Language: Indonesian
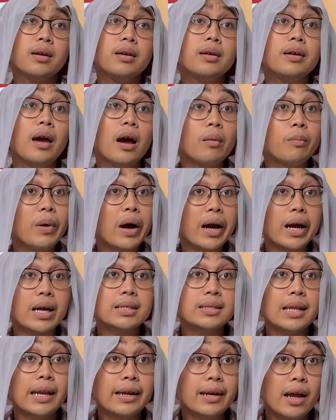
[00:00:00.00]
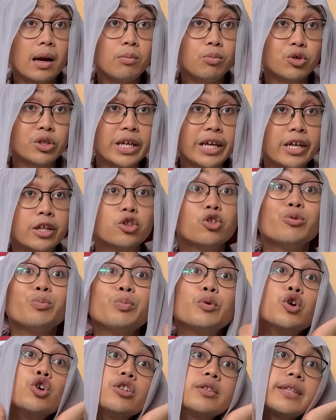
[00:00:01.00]
yang pakai selendang putih itu
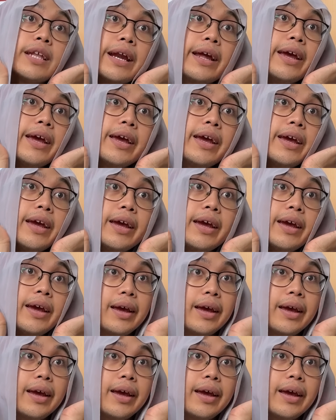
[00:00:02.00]
putri